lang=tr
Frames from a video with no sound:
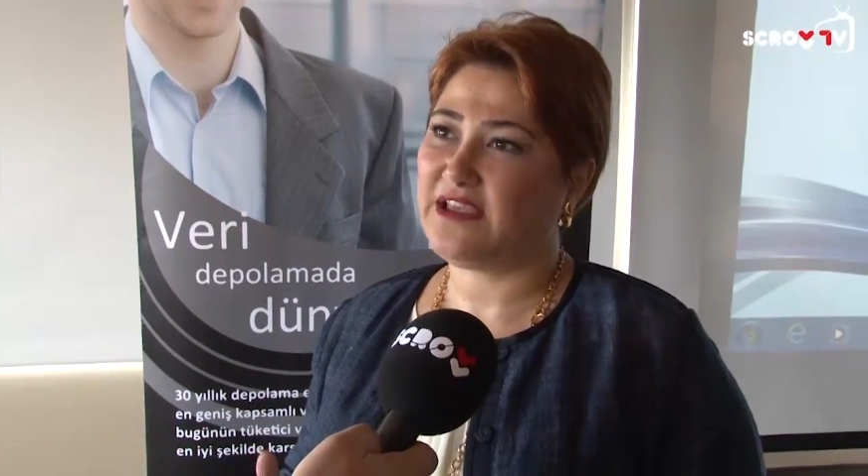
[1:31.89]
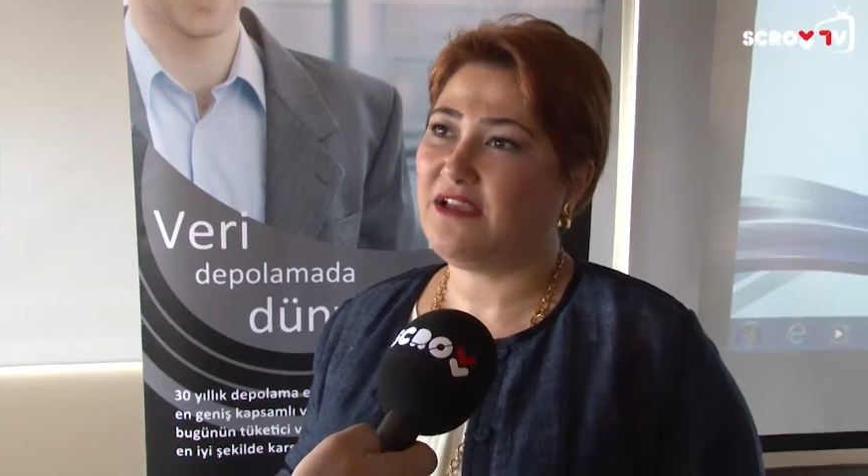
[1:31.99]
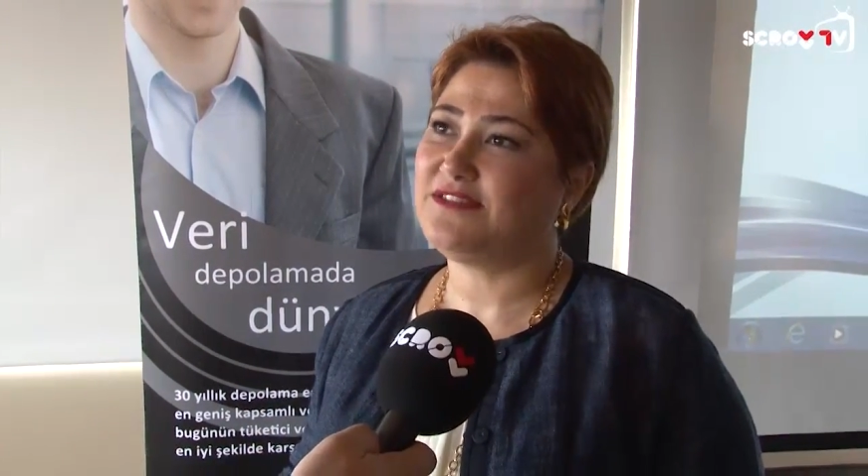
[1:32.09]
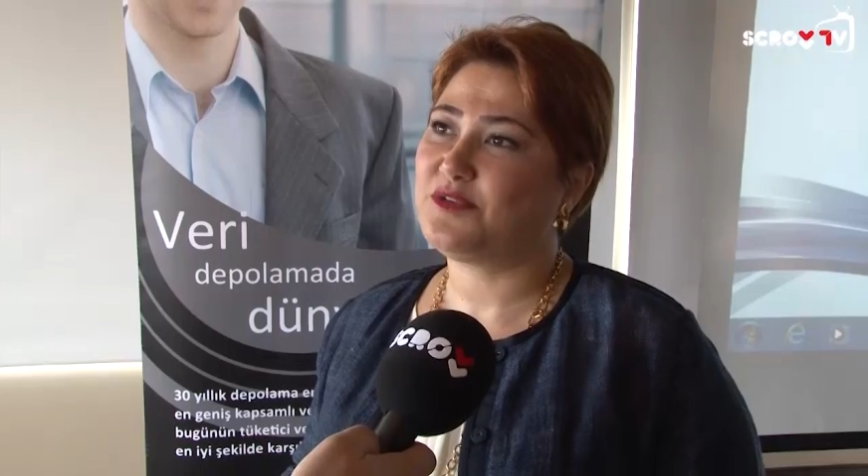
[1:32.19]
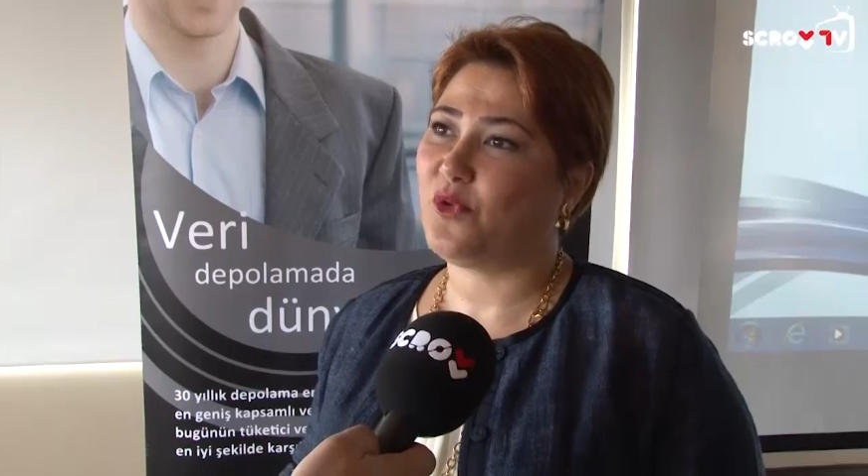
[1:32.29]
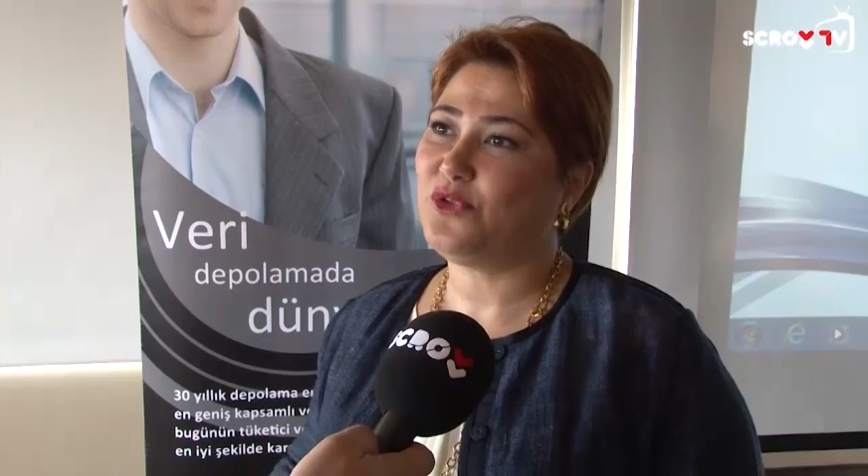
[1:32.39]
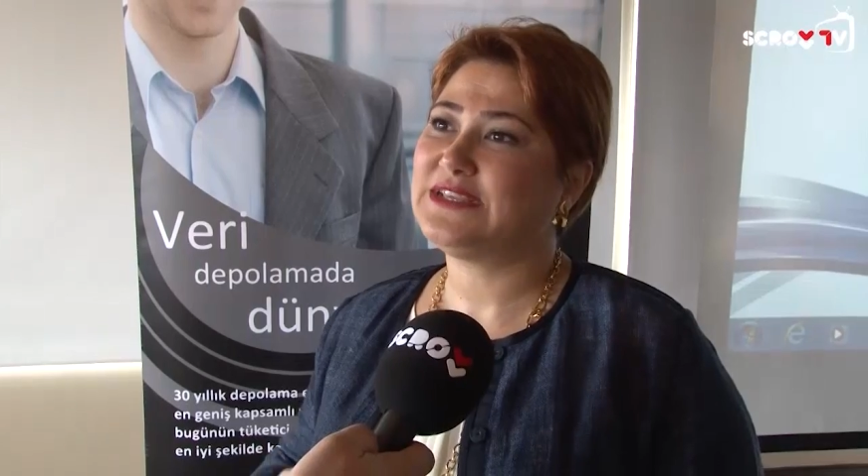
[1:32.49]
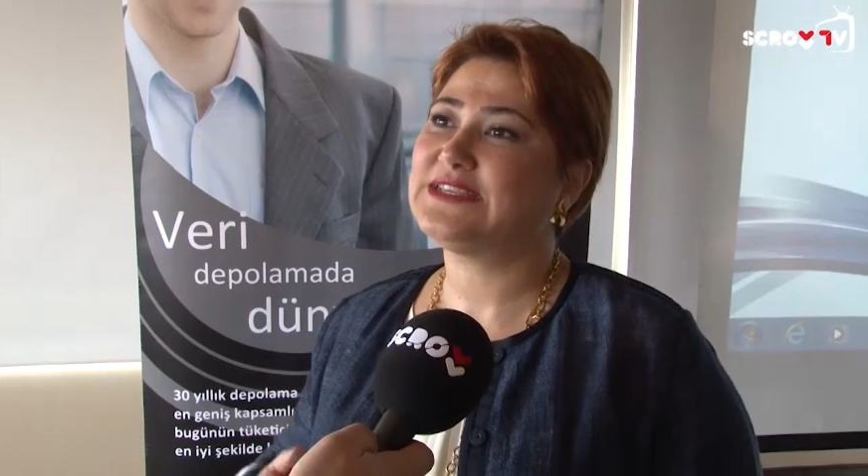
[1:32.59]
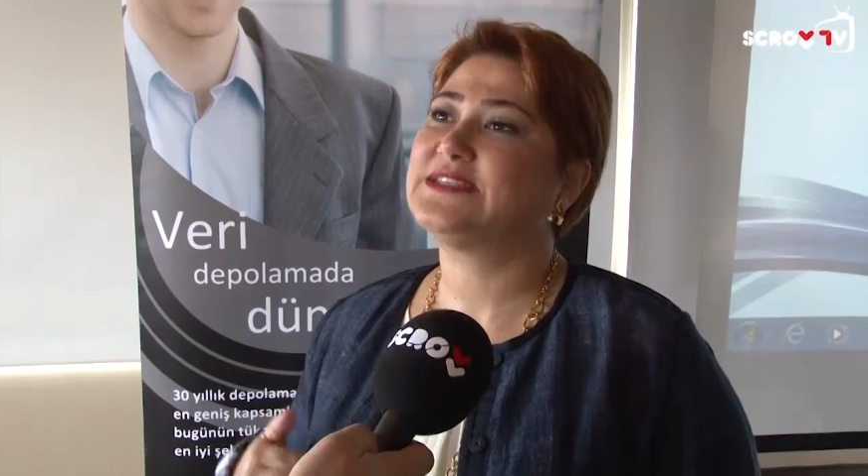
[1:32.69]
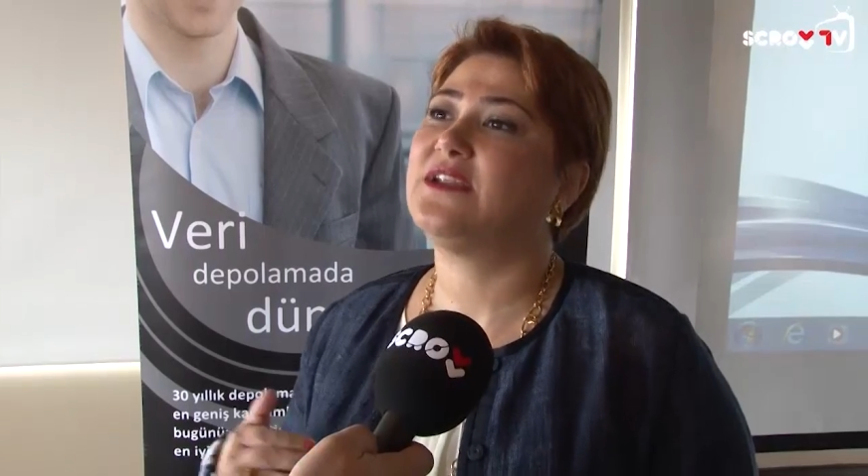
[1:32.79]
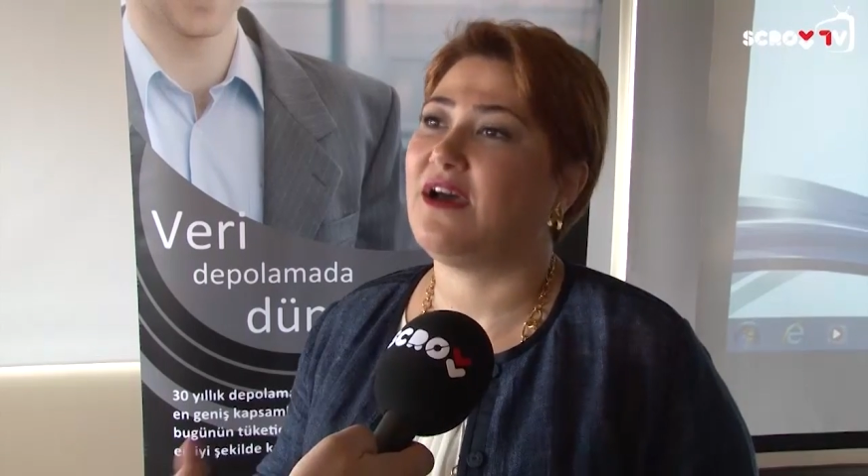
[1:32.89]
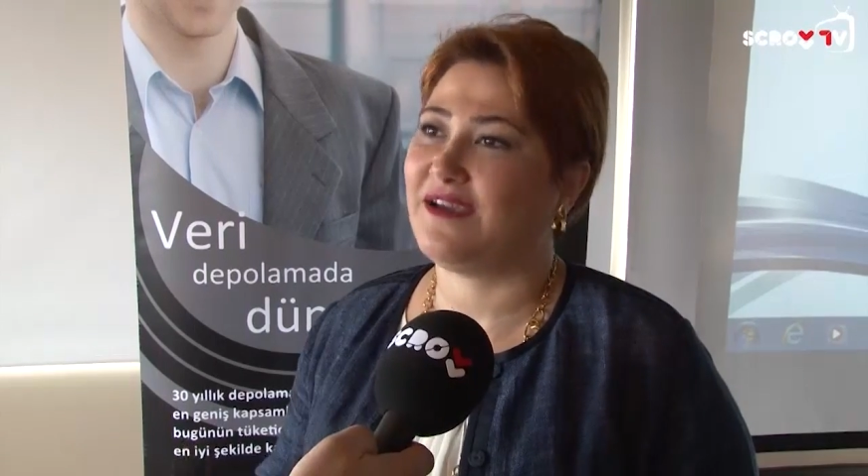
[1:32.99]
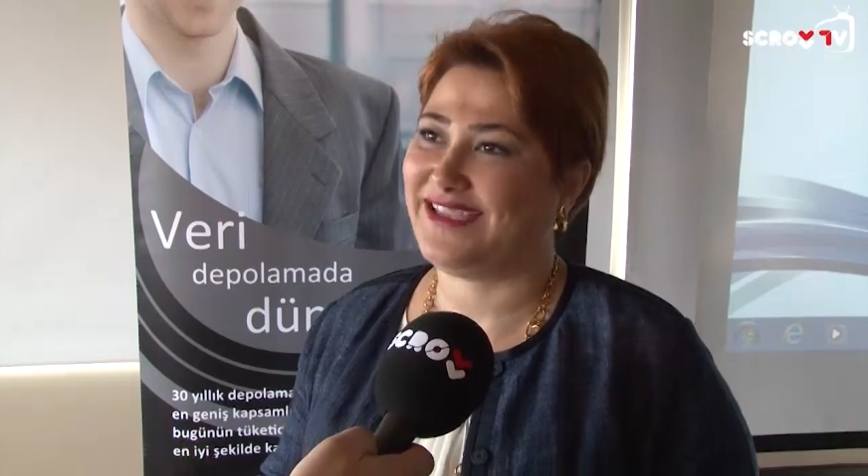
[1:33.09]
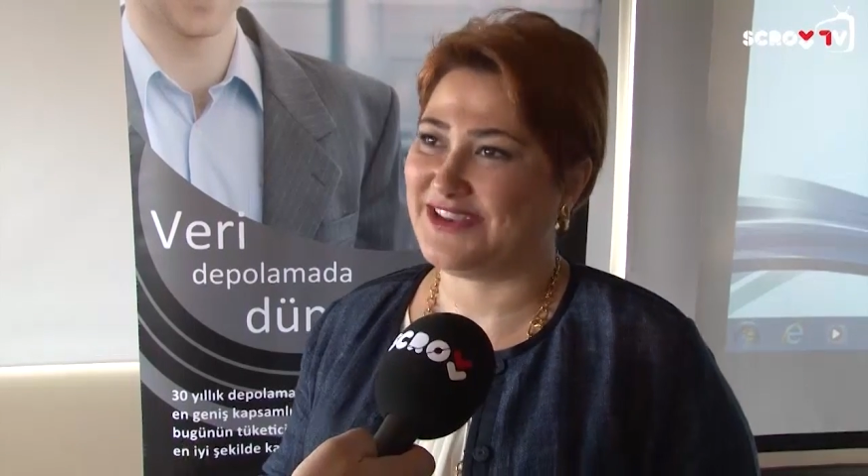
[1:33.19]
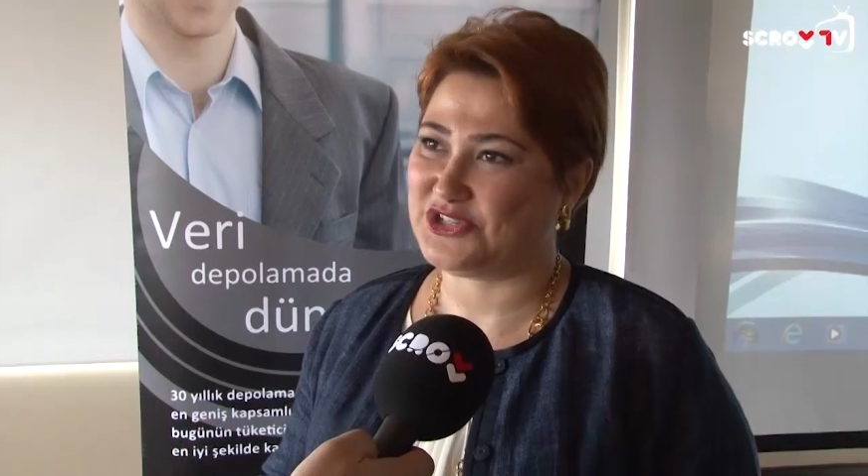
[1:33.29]
Thunderbolt
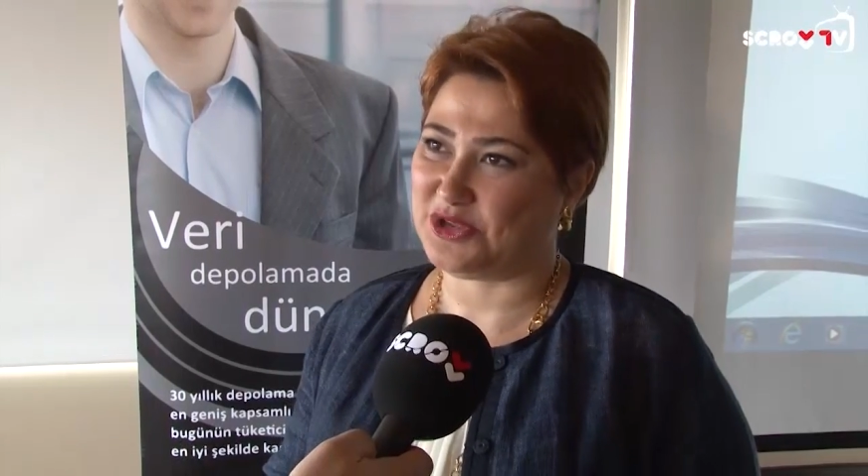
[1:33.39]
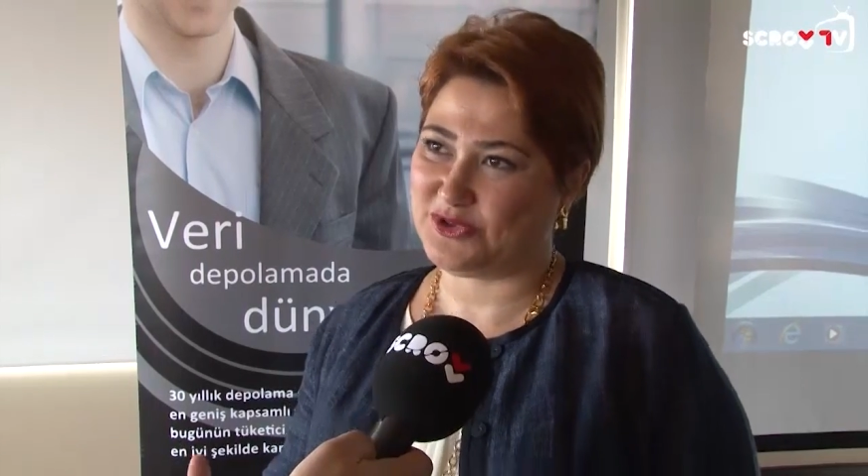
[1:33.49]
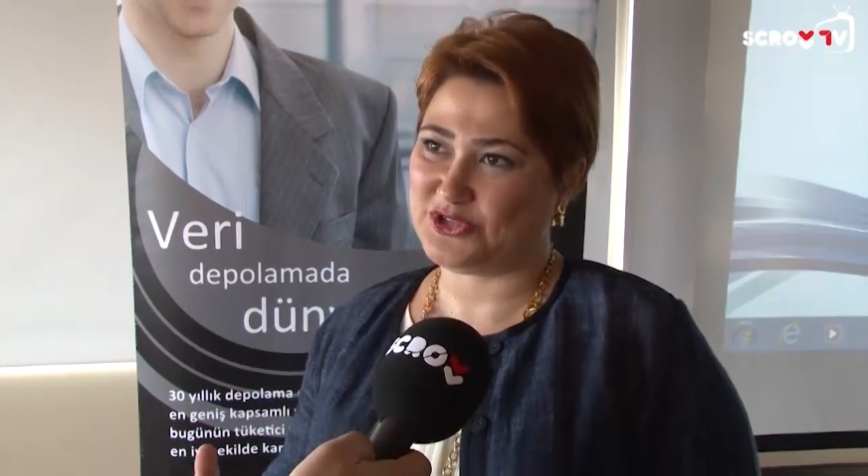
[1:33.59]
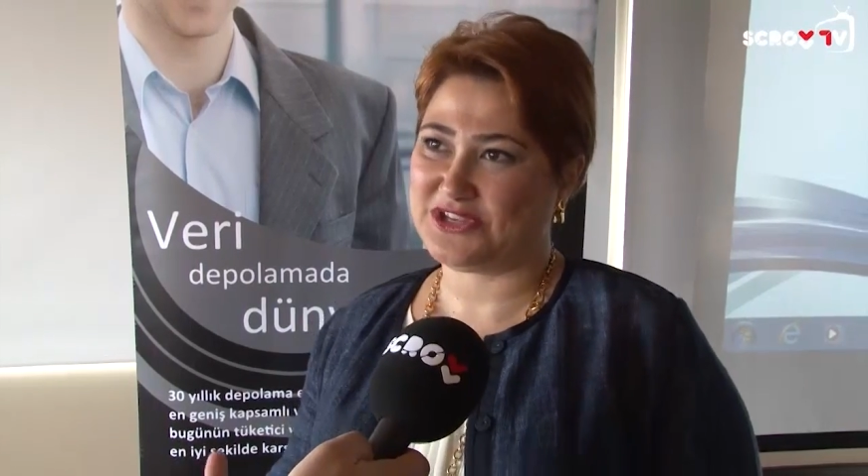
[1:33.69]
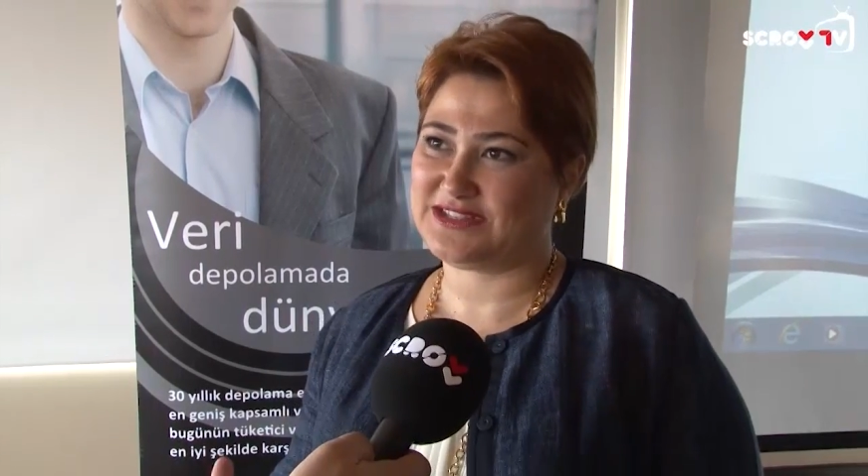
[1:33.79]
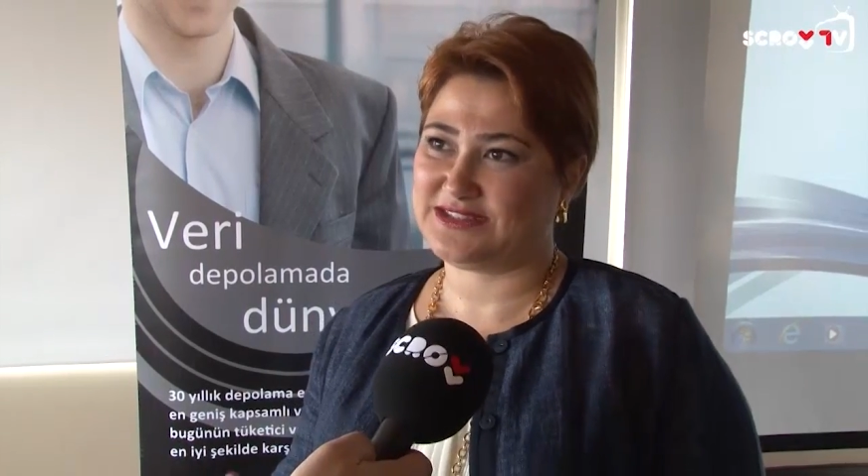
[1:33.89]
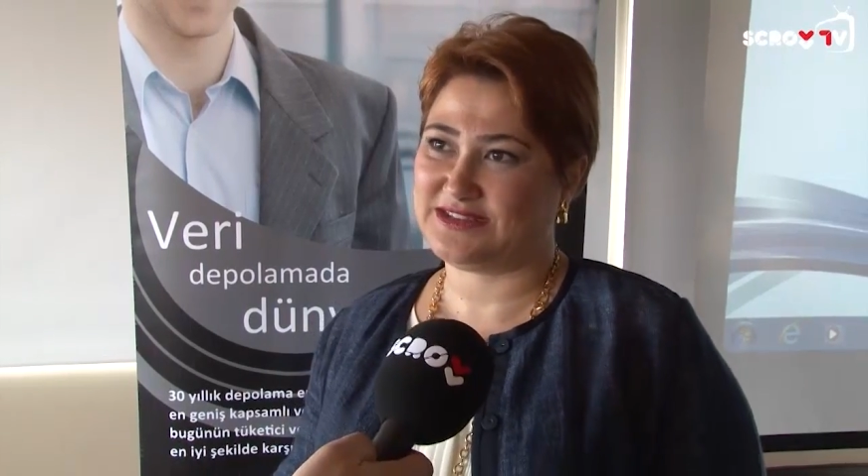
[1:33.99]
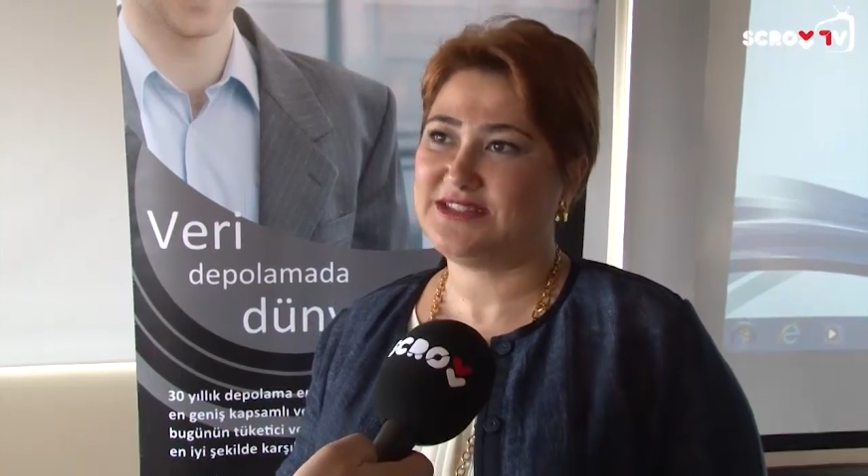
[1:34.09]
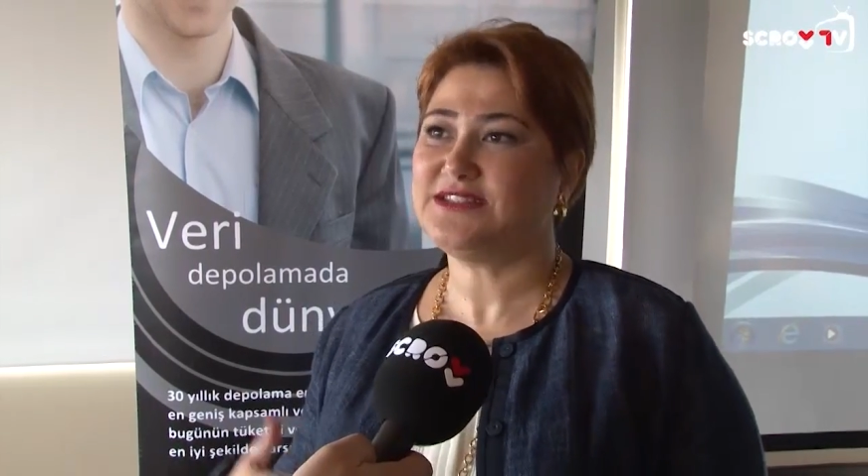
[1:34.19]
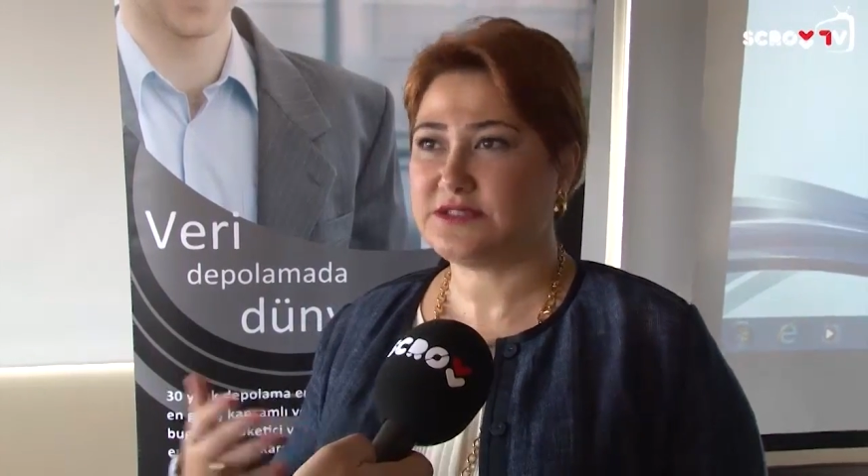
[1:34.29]
hızına erişebileceksiniz.